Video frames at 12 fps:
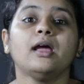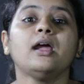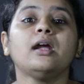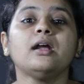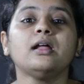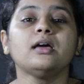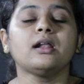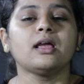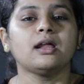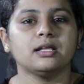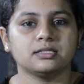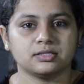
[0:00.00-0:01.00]

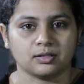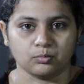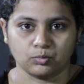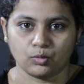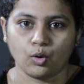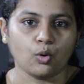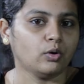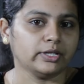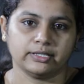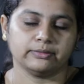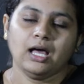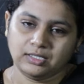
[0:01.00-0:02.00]
ஏழரை லட்சம் கோடி
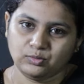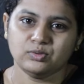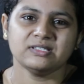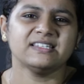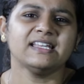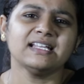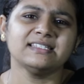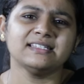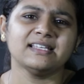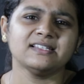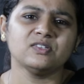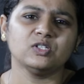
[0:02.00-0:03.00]
அதுவும் சிஏஜி
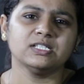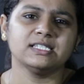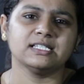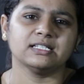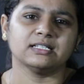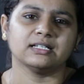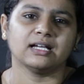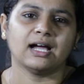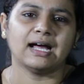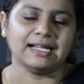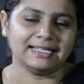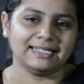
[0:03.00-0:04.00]
தான் சொல்லுச்சு
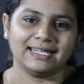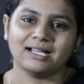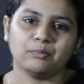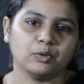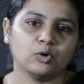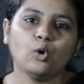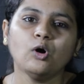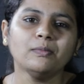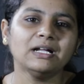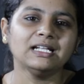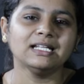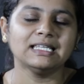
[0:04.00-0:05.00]
ஆனால் நீங்கள் அப்போ
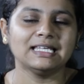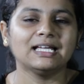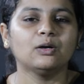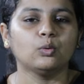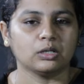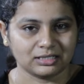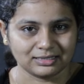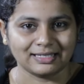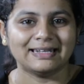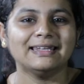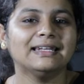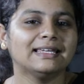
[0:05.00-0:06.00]
கோமால இருந்தீங்க உங்களுக்கு
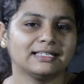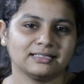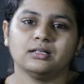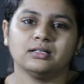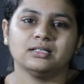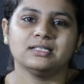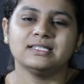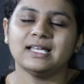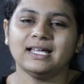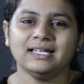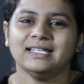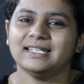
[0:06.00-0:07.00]
தெரியலைங்க சே
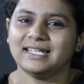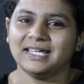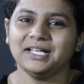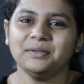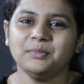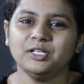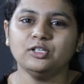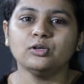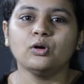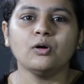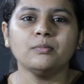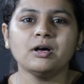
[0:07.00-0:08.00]
நீங்கள் மட்டும்
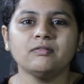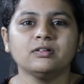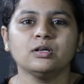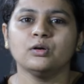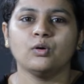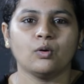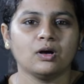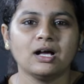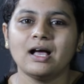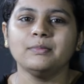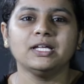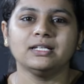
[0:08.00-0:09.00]
கோமாவுக்கு
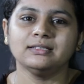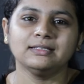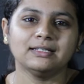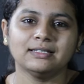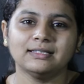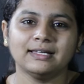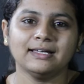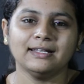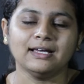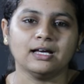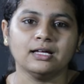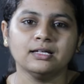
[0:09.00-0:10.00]
கோகாமல்
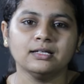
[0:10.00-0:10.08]
இருந்திருந்தீங்கன்னா